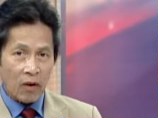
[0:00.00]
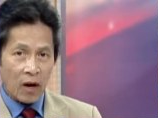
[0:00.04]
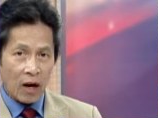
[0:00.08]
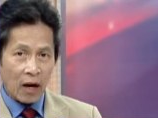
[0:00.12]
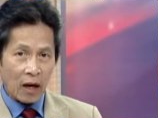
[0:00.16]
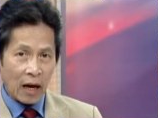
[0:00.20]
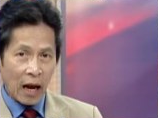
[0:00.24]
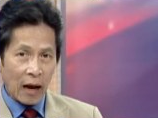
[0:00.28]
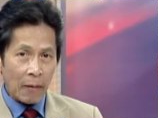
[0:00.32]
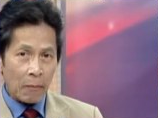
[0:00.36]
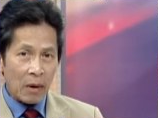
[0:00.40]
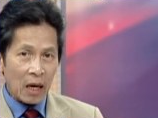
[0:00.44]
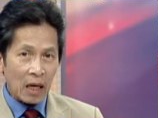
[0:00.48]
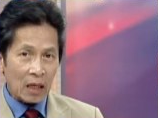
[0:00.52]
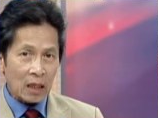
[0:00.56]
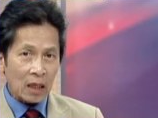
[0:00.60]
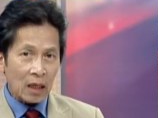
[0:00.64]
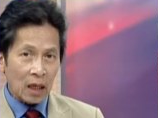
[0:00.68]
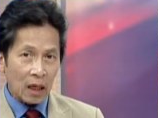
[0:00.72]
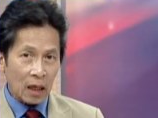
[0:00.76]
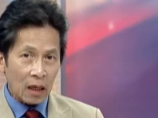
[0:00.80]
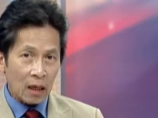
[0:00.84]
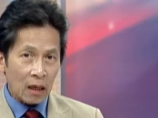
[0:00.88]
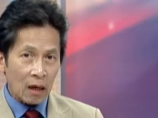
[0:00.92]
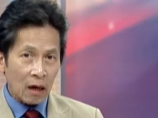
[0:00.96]
các bác
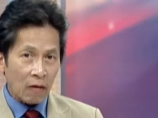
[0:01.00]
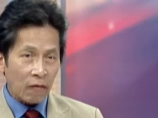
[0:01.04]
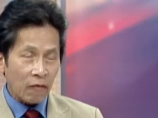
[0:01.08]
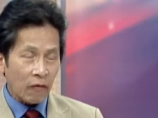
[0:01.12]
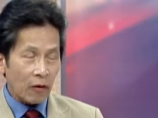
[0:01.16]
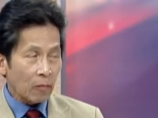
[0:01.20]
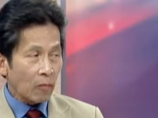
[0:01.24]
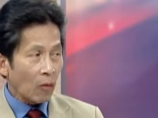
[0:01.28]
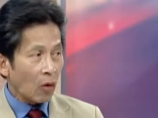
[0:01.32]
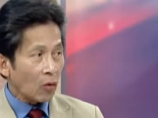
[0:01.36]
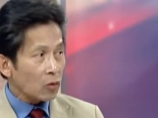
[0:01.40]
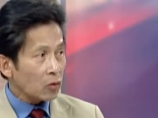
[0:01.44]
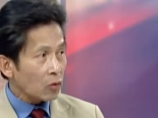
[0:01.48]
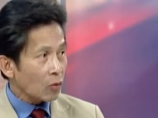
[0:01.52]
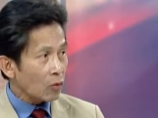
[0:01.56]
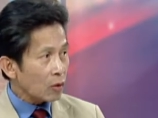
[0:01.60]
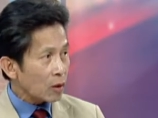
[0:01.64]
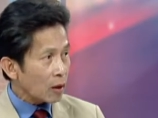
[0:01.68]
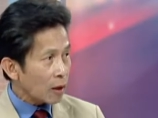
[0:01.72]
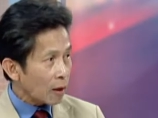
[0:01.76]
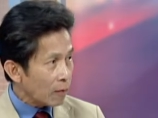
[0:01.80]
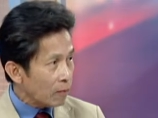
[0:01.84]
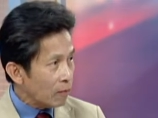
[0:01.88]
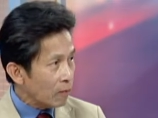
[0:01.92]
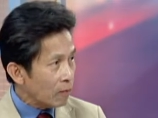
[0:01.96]
sĩ ở đó phải bổ túc
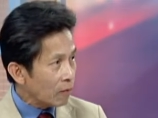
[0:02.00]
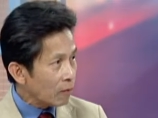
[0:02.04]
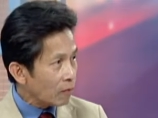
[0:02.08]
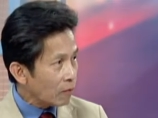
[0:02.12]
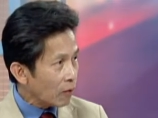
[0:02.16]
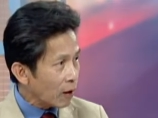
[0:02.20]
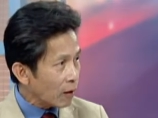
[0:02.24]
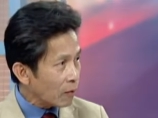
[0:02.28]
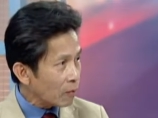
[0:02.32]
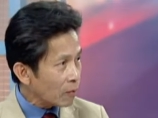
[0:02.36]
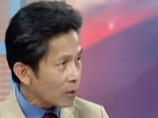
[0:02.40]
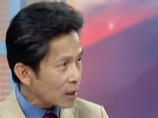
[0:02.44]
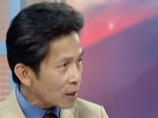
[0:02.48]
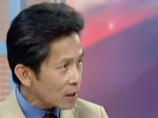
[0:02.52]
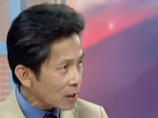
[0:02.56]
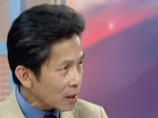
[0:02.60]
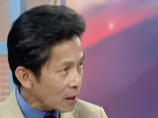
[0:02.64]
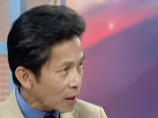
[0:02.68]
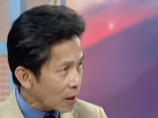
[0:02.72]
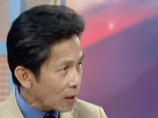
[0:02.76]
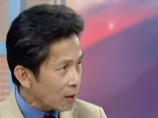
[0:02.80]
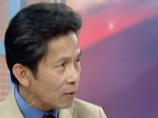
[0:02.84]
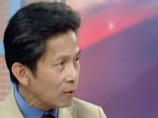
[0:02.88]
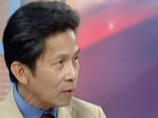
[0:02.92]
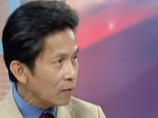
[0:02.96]
thêm phải không vâng. bác sĩ
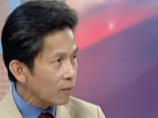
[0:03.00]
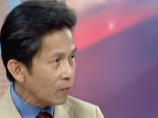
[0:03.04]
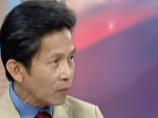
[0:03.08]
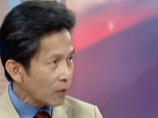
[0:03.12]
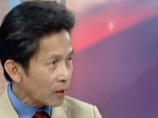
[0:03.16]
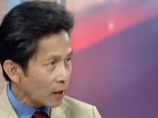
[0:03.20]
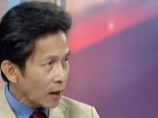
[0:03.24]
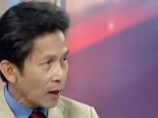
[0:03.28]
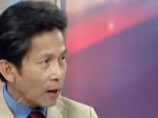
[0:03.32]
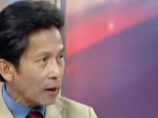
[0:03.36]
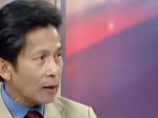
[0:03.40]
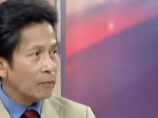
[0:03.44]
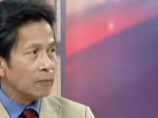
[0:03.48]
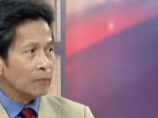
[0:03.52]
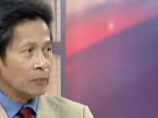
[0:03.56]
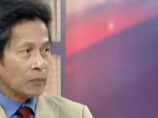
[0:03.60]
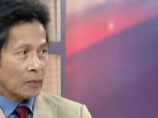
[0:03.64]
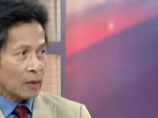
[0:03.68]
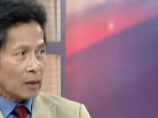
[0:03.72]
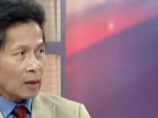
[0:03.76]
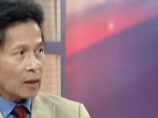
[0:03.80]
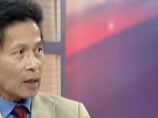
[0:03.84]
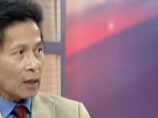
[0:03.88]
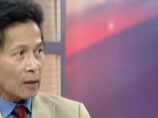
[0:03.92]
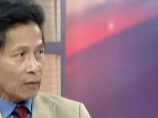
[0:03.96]
cầu dạ yeah.
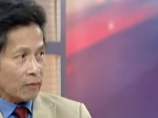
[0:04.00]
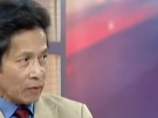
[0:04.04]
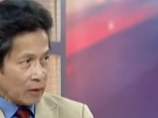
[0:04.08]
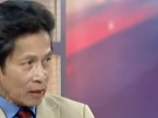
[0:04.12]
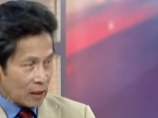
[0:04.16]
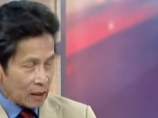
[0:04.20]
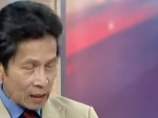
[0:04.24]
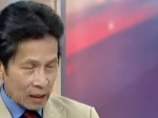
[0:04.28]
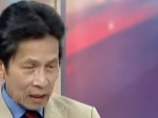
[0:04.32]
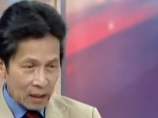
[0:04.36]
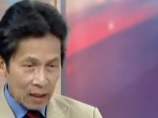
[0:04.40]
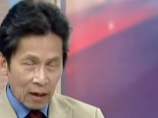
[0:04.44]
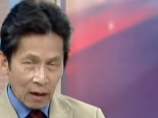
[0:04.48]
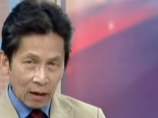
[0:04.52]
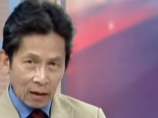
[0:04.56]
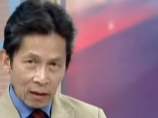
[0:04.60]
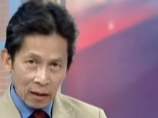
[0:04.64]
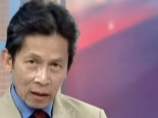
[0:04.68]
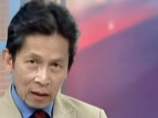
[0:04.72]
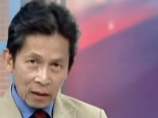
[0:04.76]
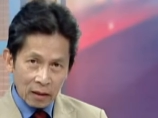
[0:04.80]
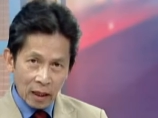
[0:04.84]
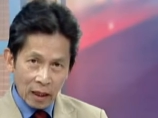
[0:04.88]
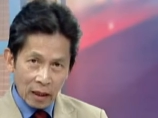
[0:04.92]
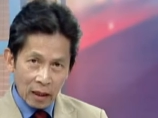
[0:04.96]
Dạ. vì lý do
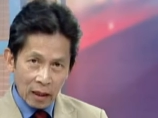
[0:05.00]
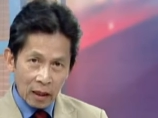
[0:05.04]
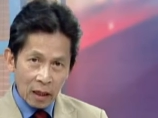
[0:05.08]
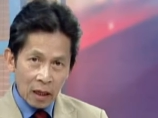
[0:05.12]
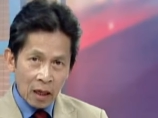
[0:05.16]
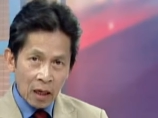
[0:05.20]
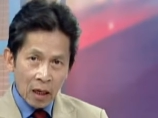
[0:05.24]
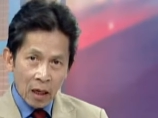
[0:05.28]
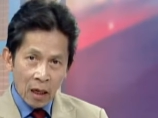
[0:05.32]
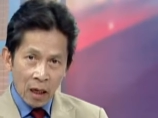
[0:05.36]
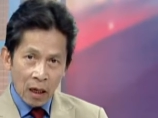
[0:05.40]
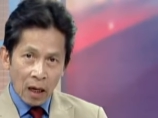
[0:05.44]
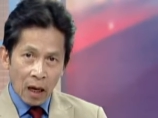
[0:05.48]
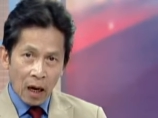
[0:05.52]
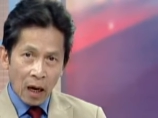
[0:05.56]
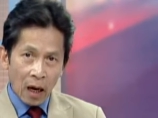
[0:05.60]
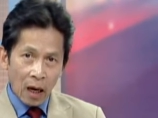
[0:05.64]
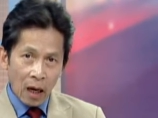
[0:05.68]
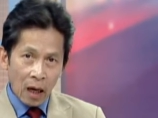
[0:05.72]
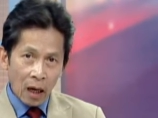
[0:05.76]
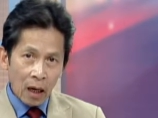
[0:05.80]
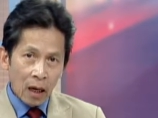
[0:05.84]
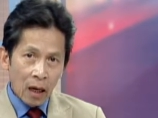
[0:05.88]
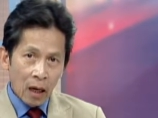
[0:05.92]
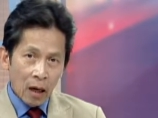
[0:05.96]
đó thì
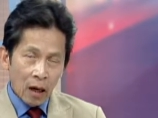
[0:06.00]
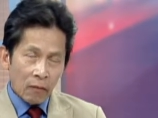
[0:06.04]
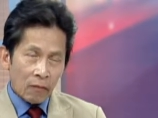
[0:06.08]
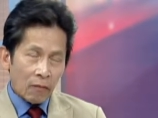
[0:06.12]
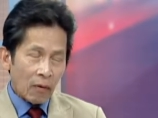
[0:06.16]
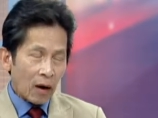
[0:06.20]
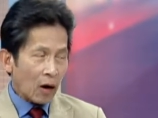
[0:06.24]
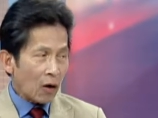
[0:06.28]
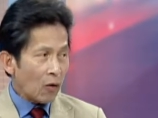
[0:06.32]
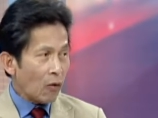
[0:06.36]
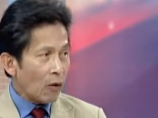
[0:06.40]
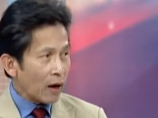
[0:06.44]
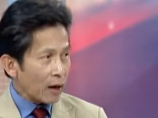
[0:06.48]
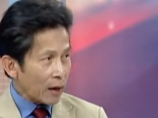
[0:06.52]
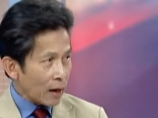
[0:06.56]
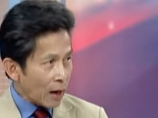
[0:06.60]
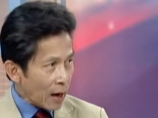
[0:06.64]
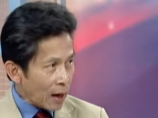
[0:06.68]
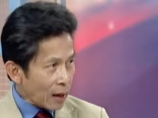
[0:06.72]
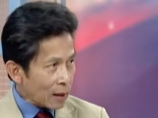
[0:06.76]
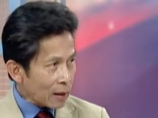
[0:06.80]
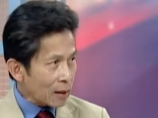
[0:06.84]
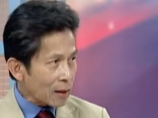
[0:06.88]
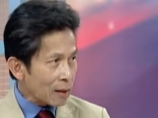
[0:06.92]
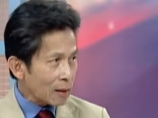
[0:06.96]
à, và ngoài
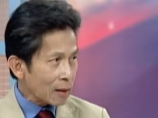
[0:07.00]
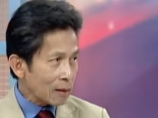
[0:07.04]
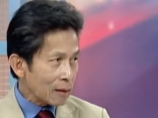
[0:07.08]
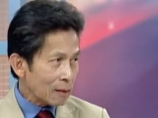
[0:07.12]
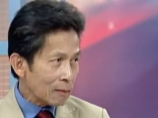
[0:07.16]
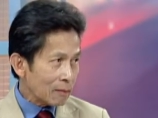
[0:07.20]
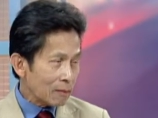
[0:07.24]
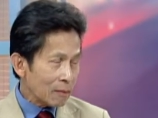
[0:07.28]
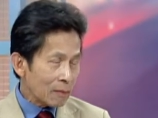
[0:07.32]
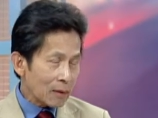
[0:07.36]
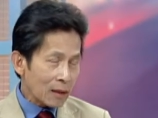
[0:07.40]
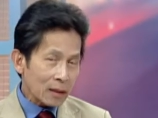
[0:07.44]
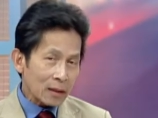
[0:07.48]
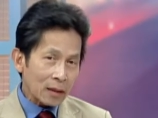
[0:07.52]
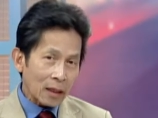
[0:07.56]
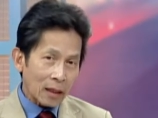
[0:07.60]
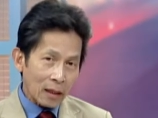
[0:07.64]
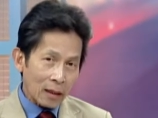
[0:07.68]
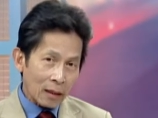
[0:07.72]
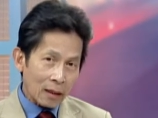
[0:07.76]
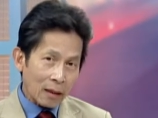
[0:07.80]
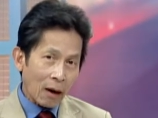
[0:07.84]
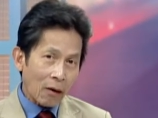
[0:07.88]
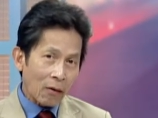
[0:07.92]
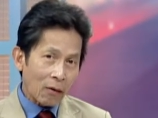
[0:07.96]
ra đó bác
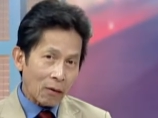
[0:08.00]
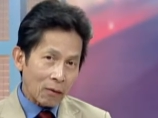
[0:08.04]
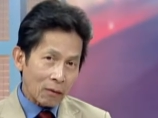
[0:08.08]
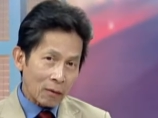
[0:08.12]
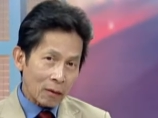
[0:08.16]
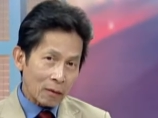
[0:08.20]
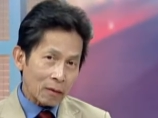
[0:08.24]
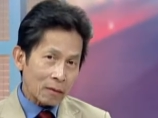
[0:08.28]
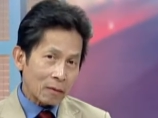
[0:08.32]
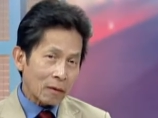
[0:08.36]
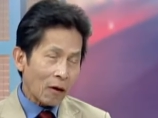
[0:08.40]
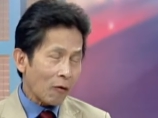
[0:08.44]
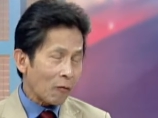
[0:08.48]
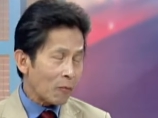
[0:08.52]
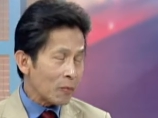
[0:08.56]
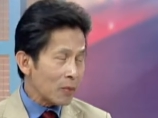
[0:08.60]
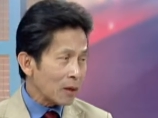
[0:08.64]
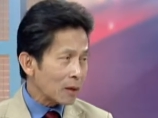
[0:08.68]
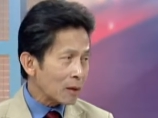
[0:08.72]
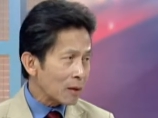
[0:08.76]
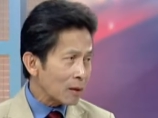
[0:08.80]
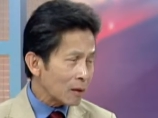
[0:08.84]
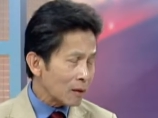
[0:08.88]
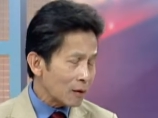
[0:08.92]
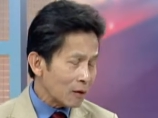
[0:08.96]
sĩ cầu cho
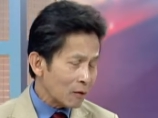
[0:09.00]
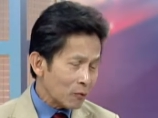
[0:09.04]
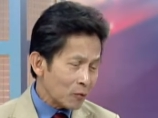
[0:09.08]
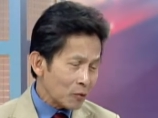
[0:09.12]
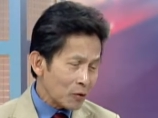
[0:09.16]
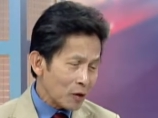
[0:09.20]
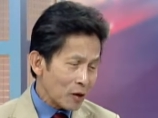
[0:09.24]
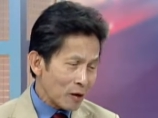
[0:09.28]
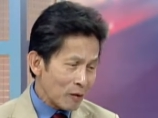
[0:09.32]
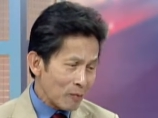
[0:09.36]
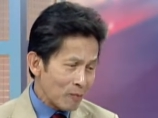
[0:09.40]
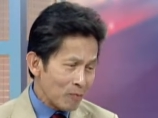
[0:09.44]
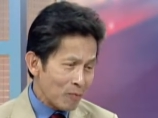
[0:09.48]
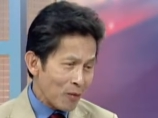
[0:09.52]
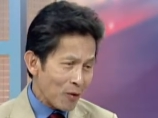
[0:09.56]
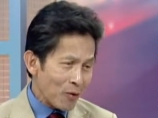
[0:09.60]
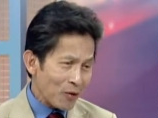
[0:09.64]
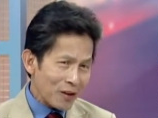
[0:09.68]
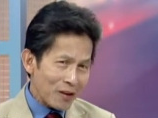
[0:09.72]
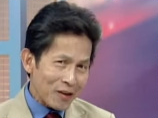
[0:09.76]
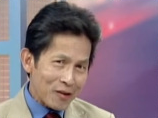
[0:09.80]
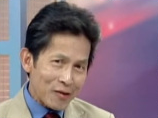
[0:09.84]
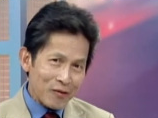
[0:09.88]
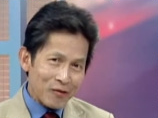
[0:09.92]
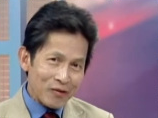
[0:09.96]
biết cái ưu điểm
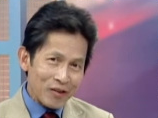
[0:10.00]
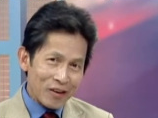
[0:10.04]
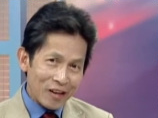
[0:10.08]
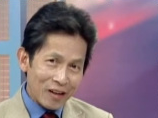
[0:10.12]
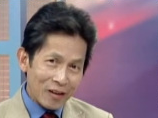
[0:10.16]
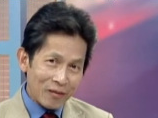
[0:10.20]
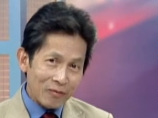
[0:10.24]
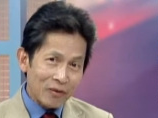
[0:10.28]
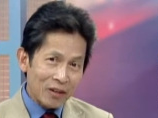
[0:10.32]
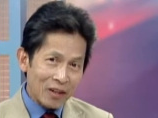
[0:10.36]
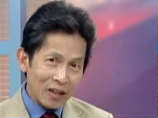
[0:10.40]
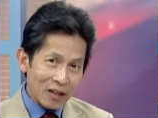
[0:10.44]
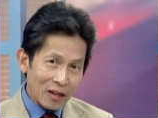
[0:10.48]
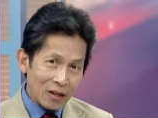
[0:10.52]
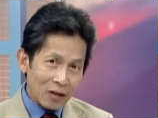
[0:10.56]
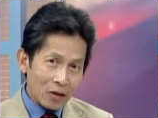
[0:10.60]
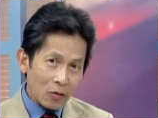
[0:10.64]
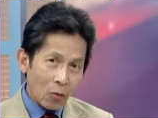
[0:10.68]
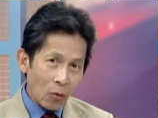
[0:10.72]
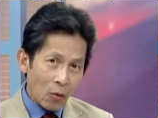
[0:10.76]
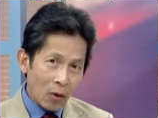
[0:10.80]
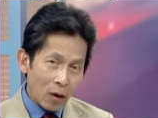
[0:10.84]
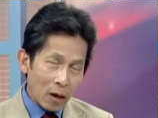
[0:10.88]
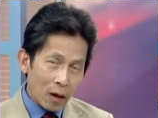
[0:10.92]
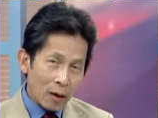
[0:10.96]
một cái ưu điểm nữa
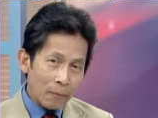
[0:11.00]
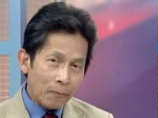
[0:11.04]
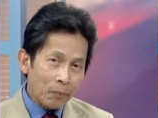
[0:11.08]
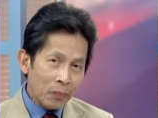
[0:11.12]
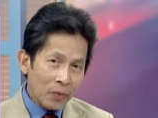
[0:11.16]
của